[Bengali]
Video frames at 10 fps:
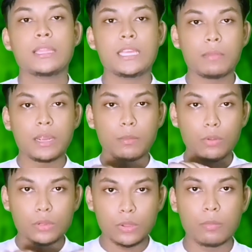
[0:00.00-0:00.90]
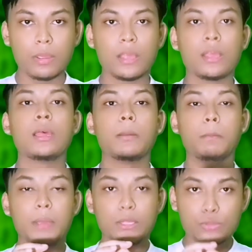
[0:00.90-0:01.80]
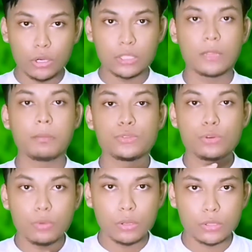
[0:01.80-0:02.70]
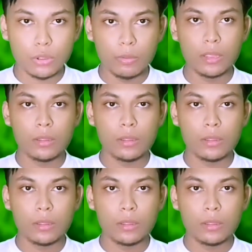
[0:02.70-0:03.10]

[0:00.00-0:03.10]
তিনবার বলতে হবে বেজুর অর্থাৎ বেজুর বলতে হবে